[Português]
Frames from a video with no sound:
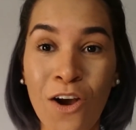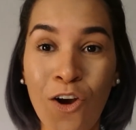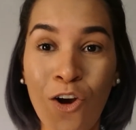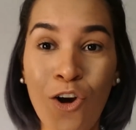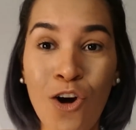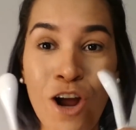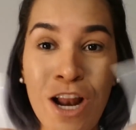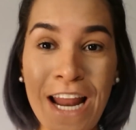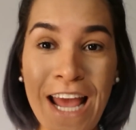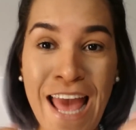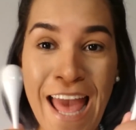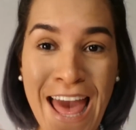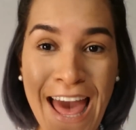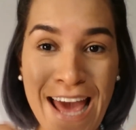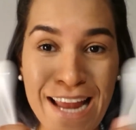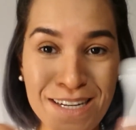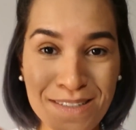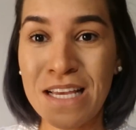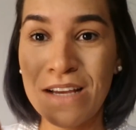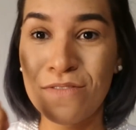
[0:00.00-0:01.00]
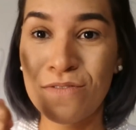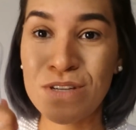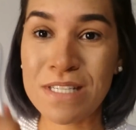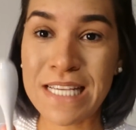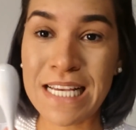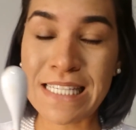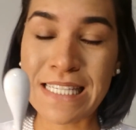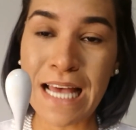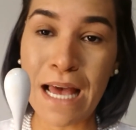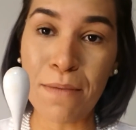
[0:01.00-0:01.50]
Colher.
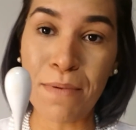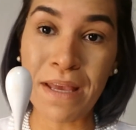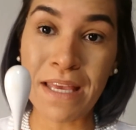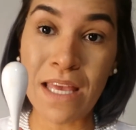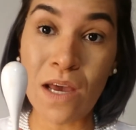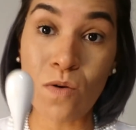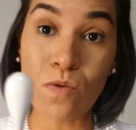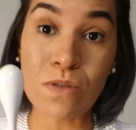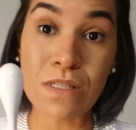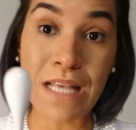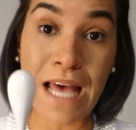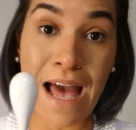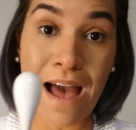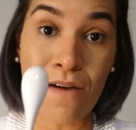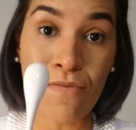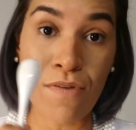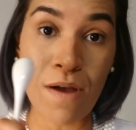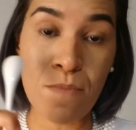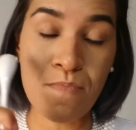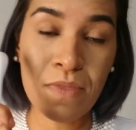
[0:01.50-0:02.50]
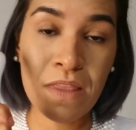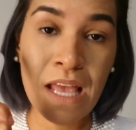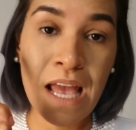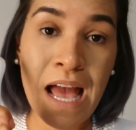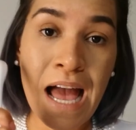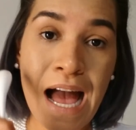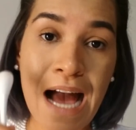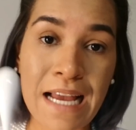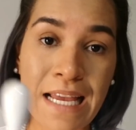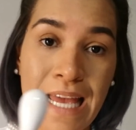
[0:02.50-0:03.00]
Vocês sabem que eu usava
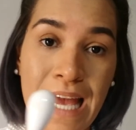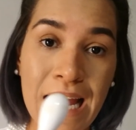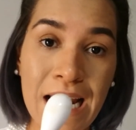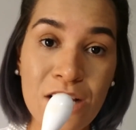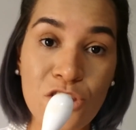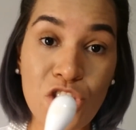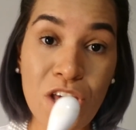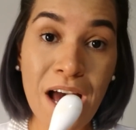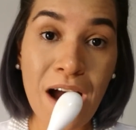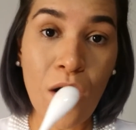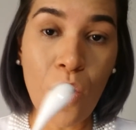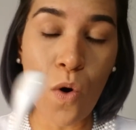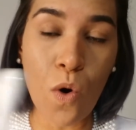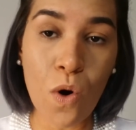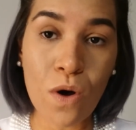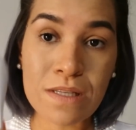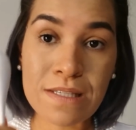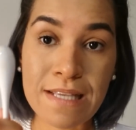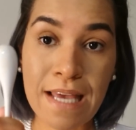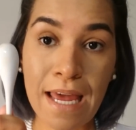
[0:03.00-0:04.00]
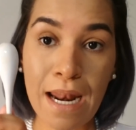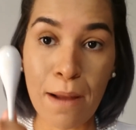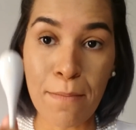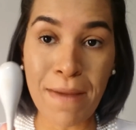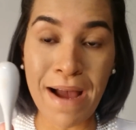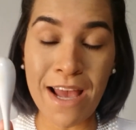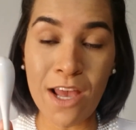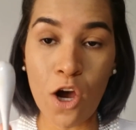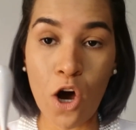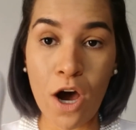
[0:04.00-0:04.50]
aquela de arroz, que era
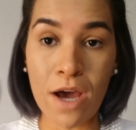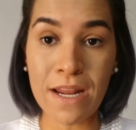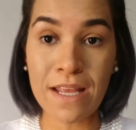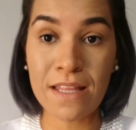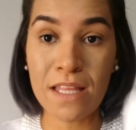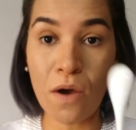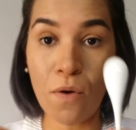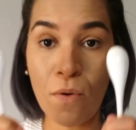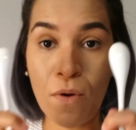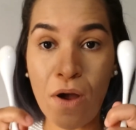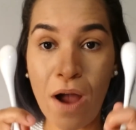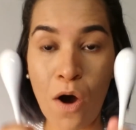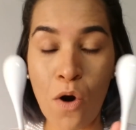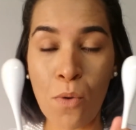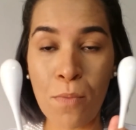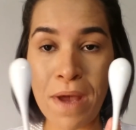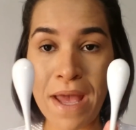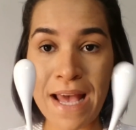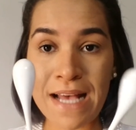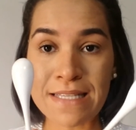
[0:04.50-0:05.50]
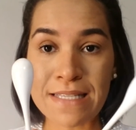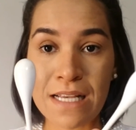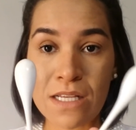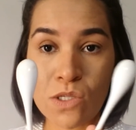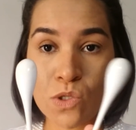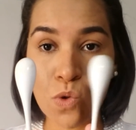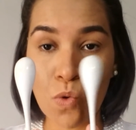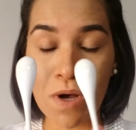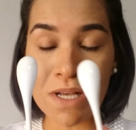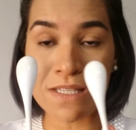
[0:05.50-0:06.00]
maior, então eu arrumei
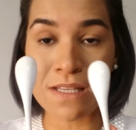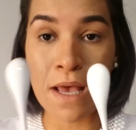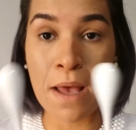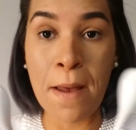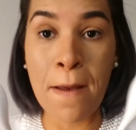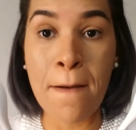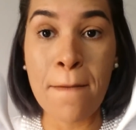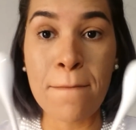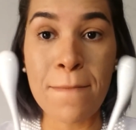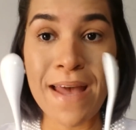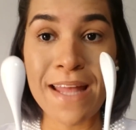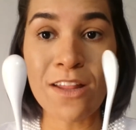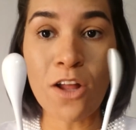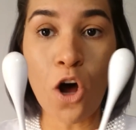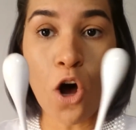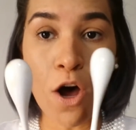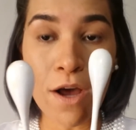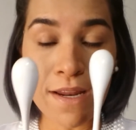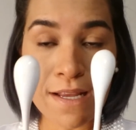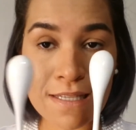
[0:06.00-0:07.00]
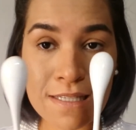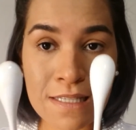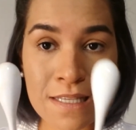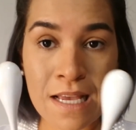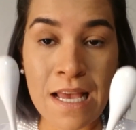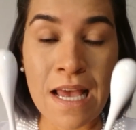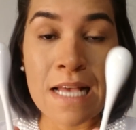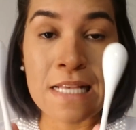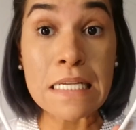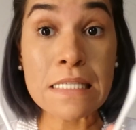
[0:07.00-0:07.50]
essas duas menores.
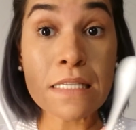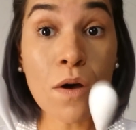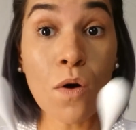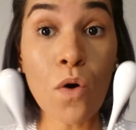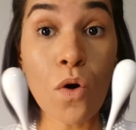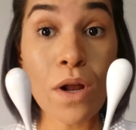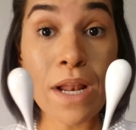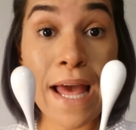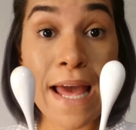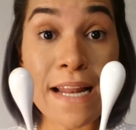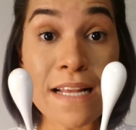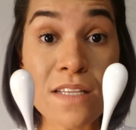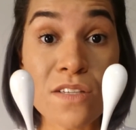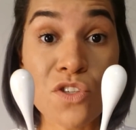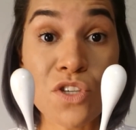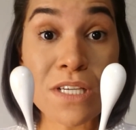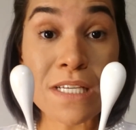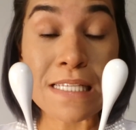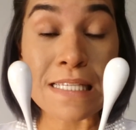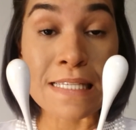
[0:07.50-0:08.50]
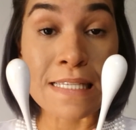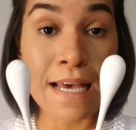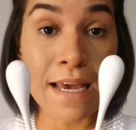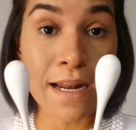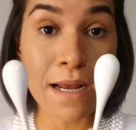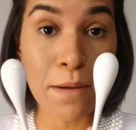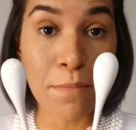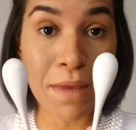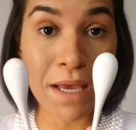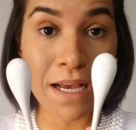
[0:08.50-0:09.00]
São colheres de
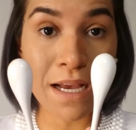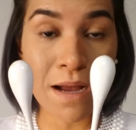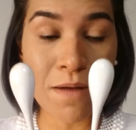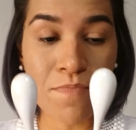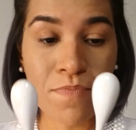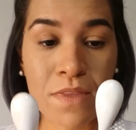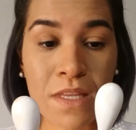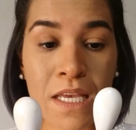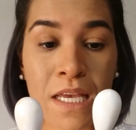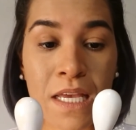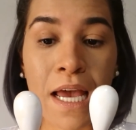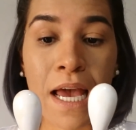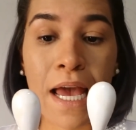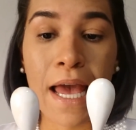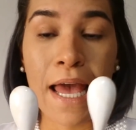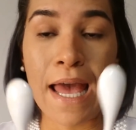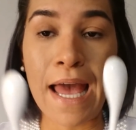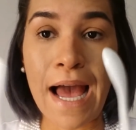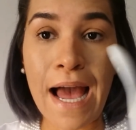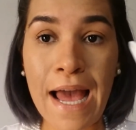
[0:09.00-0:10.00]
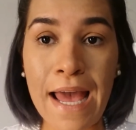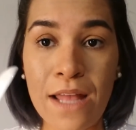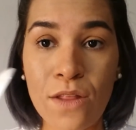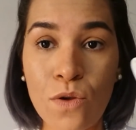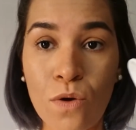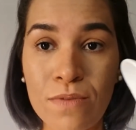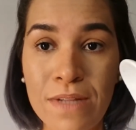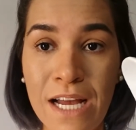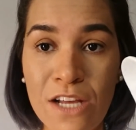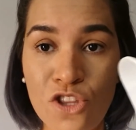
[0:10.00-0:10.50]
cerâmica, é,
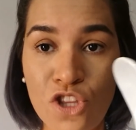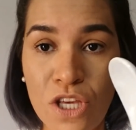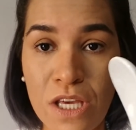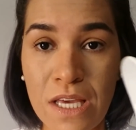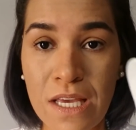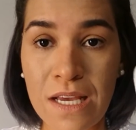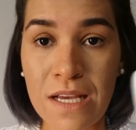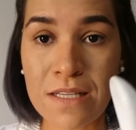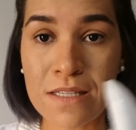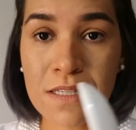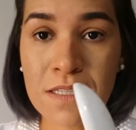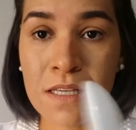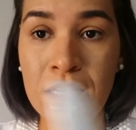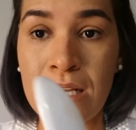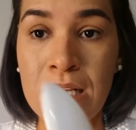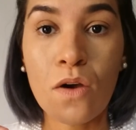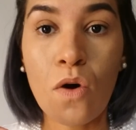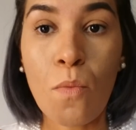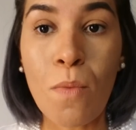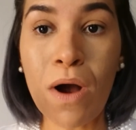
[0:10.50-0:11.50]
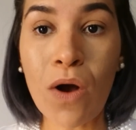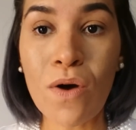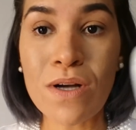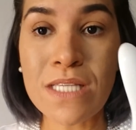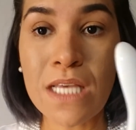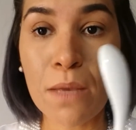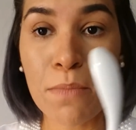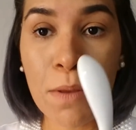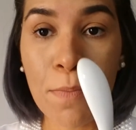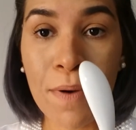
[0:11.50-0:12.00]
arredondadinhas. Uma
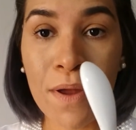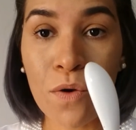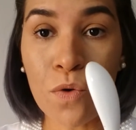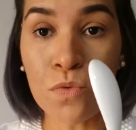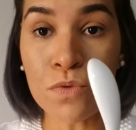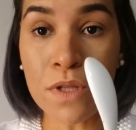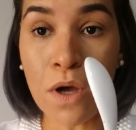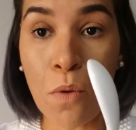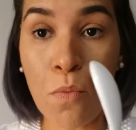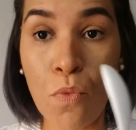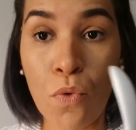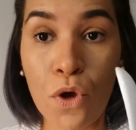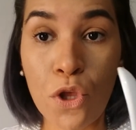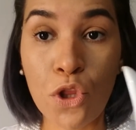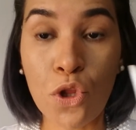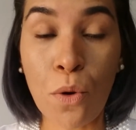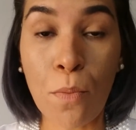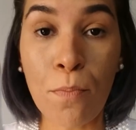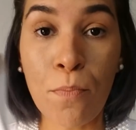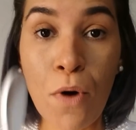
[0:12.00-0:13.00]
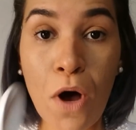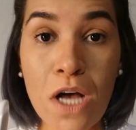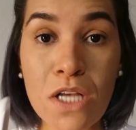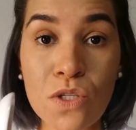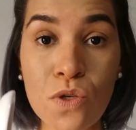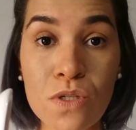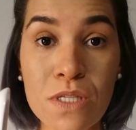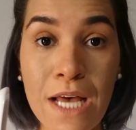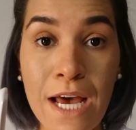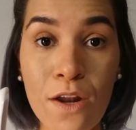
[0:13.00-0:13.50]
coisa que me perguntam muito,
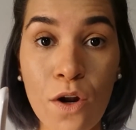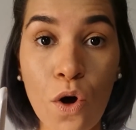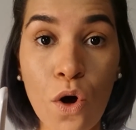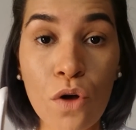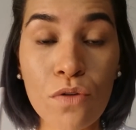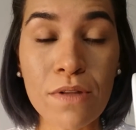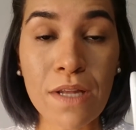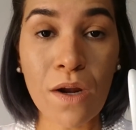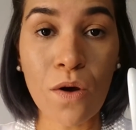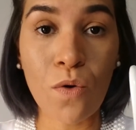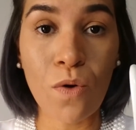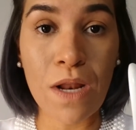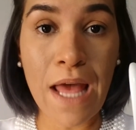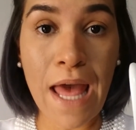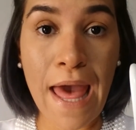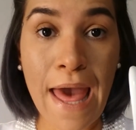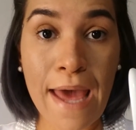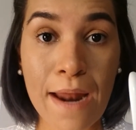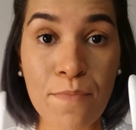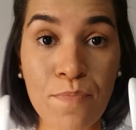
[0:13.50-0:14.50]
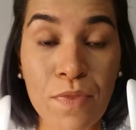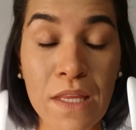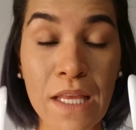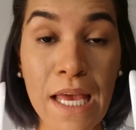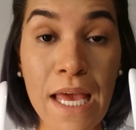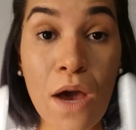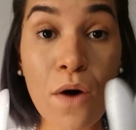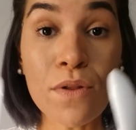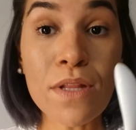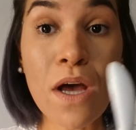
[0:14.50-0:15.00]
posso usar outra colher?
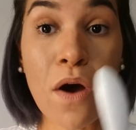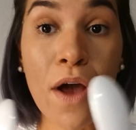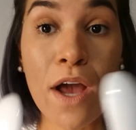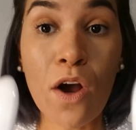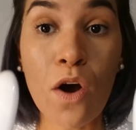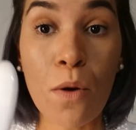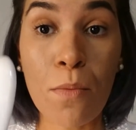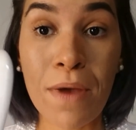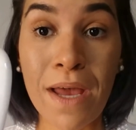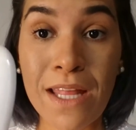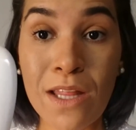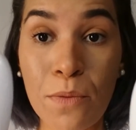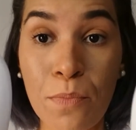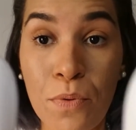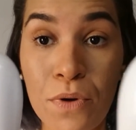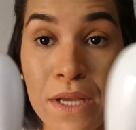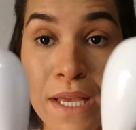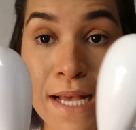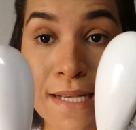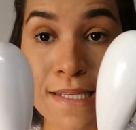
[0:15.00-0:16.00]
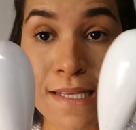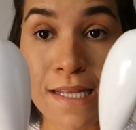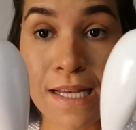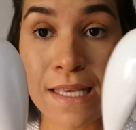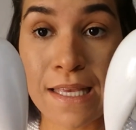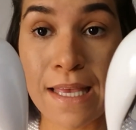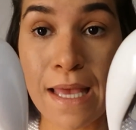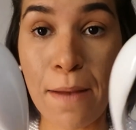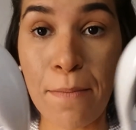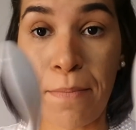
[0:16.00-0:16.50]
Eu não recomendo porque essa
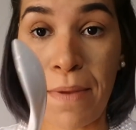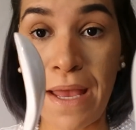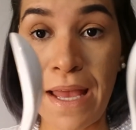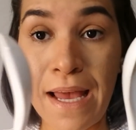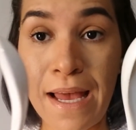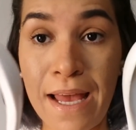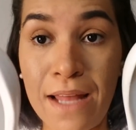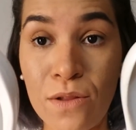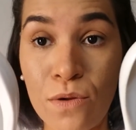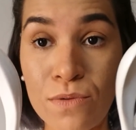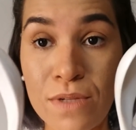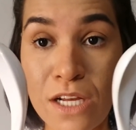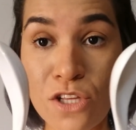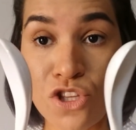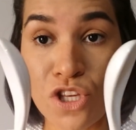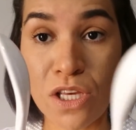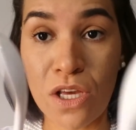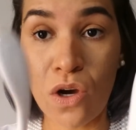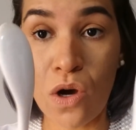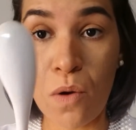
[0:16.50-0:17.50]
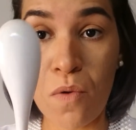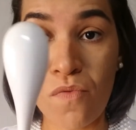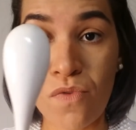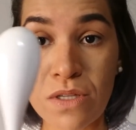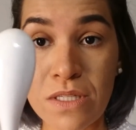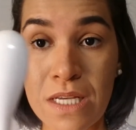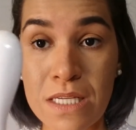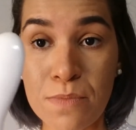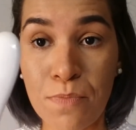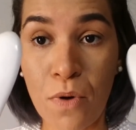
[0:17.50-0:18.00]
daqui é bem arredondadinha, como
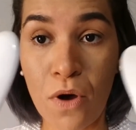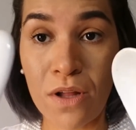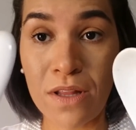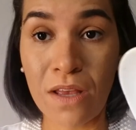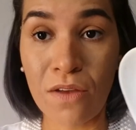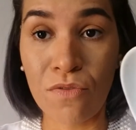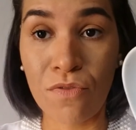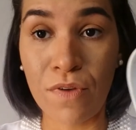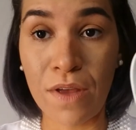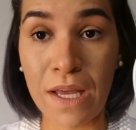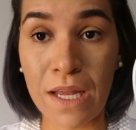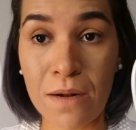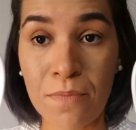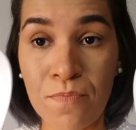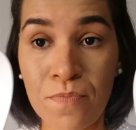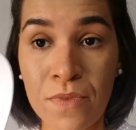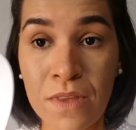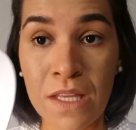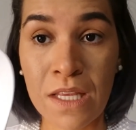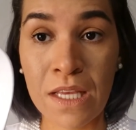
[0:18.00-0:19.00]
vocês podem ver.